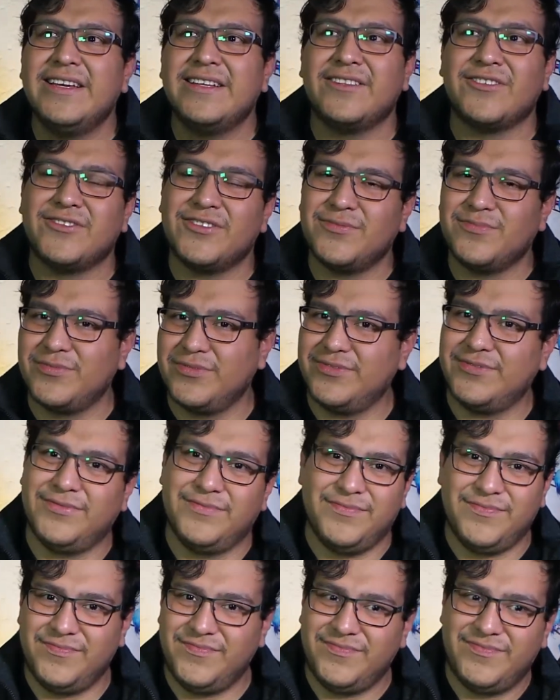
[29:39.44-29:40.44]
Entonces,
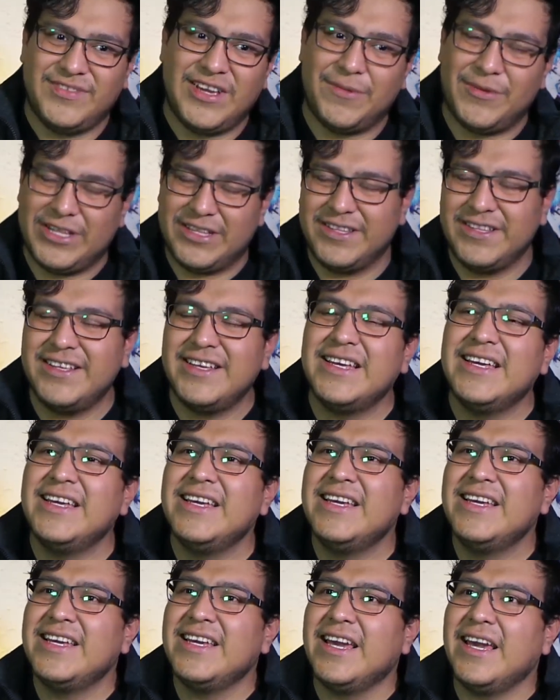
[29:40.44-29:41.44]
pues, ya ven.
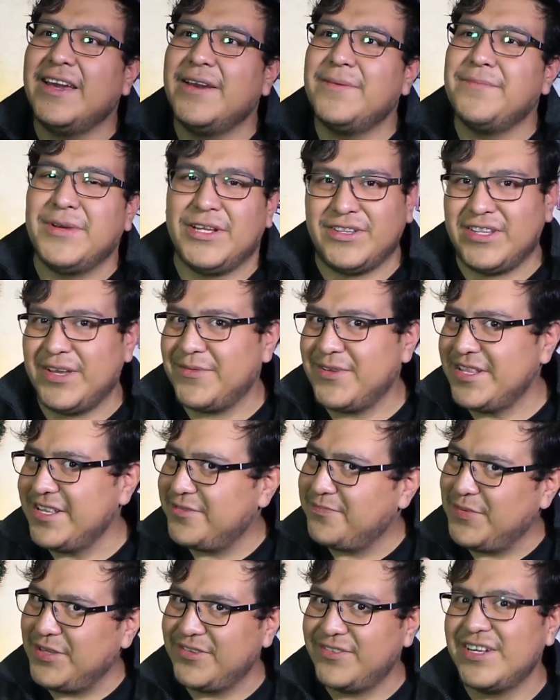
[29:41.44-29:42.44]
Pero también
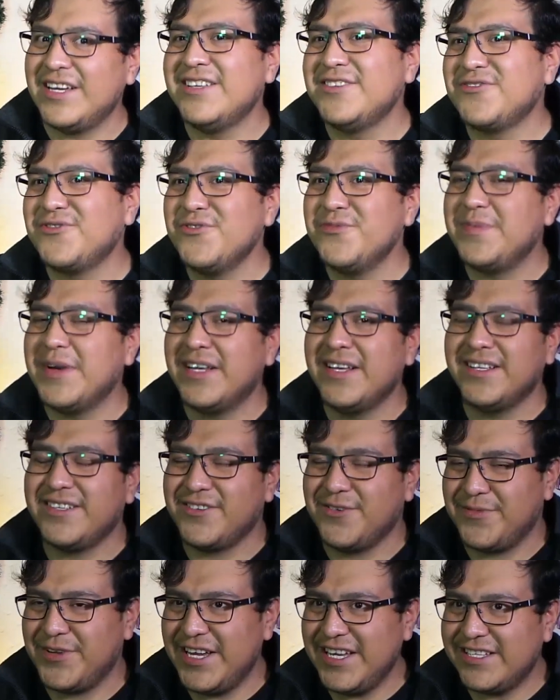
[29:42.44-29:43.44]
les pido una disculpa
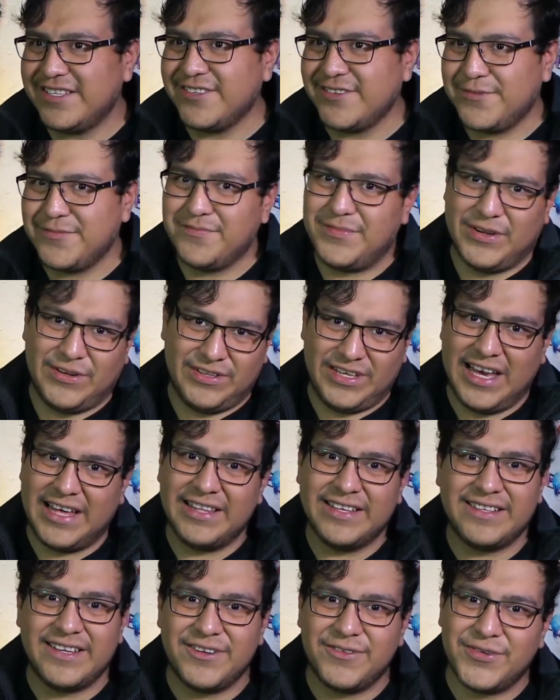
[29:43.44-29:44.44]
sobre eso, pero
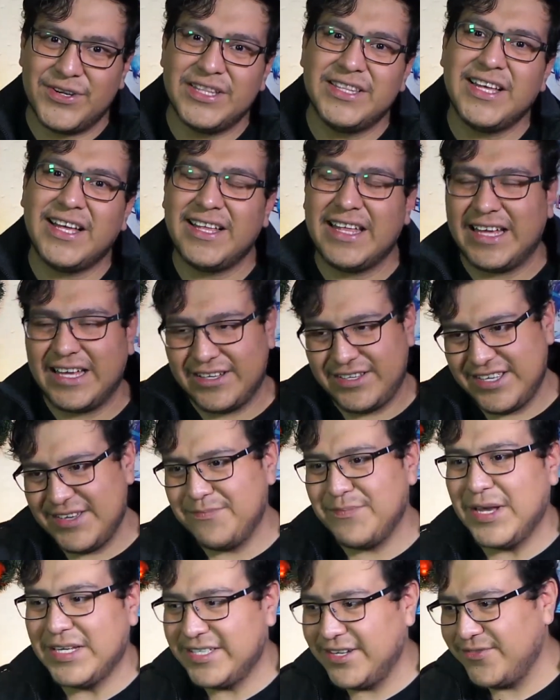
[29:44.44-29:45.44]
ya desen cuenta de que
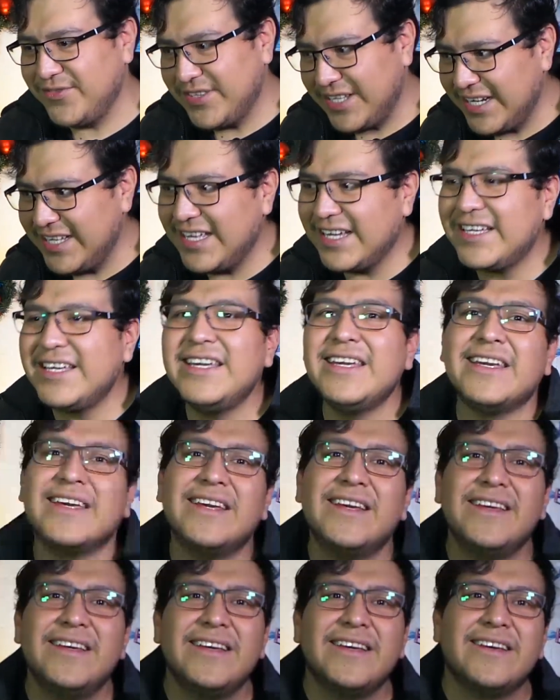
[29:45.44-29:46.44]
sí pasa un tren
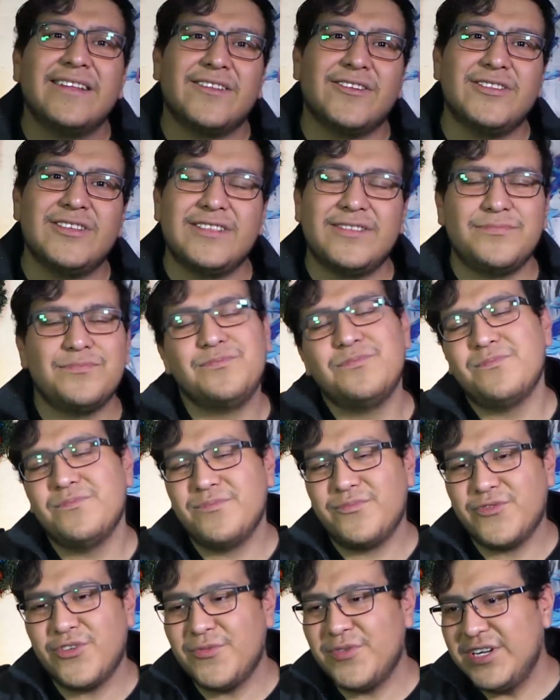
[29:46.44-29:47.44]
aquí. Entonces,
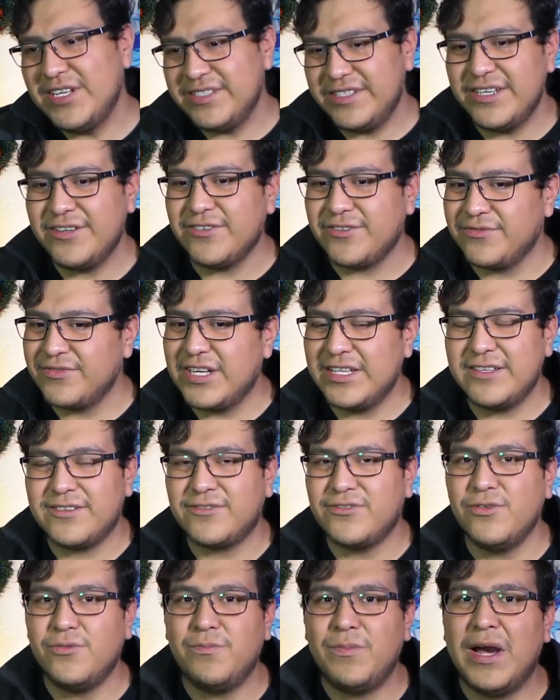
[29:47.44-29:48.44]
como les digo, una
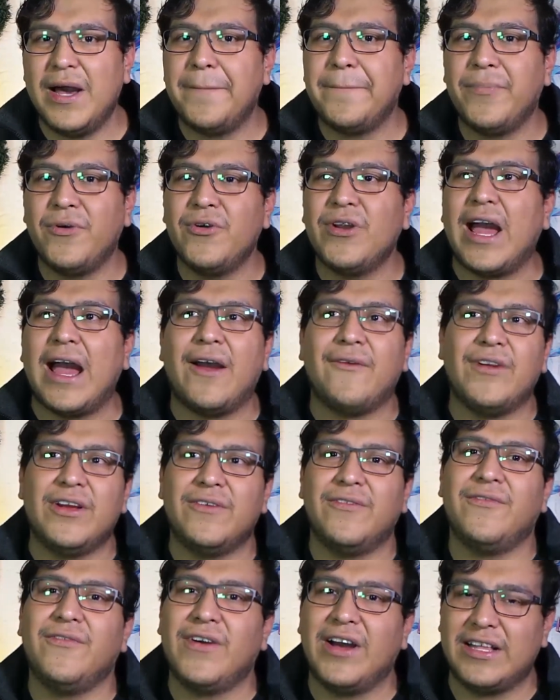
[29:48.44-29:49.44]
disculpa por
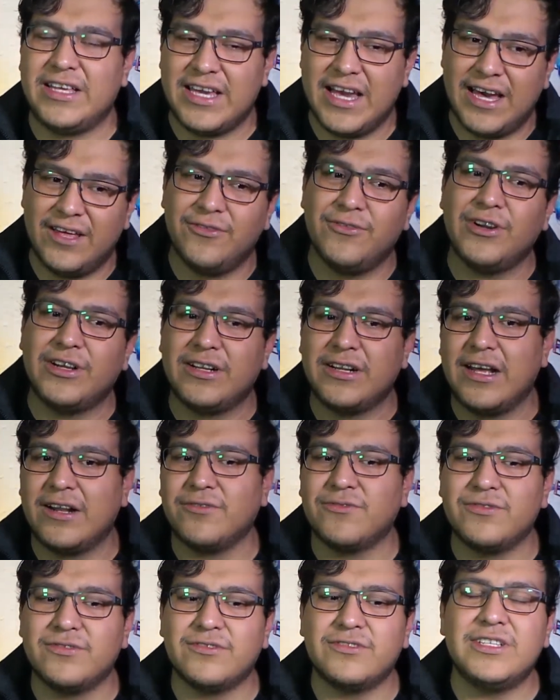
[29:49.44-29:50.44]
haber fallado en
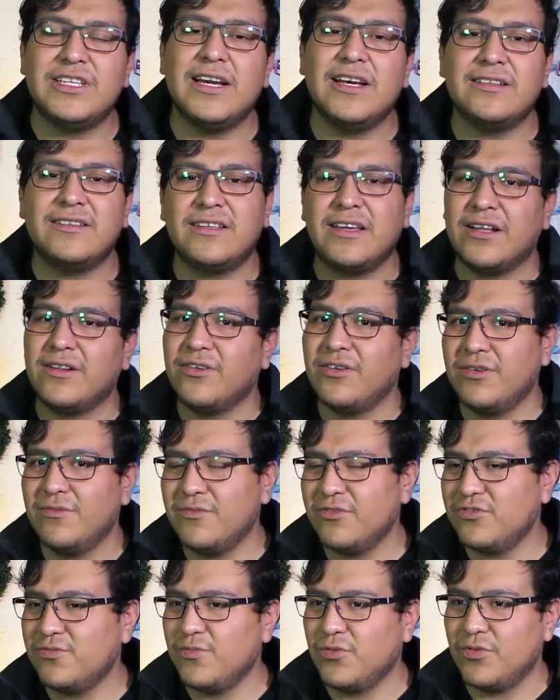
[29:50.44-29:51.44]
algunos días que no
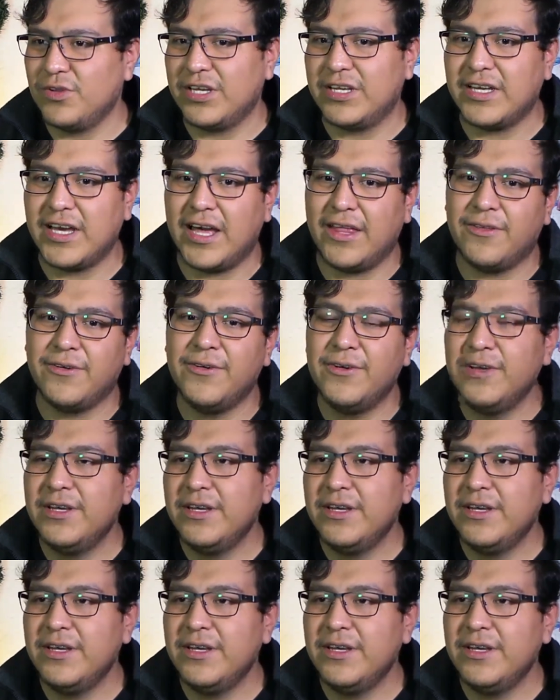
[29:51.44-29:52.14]
hemos publicado.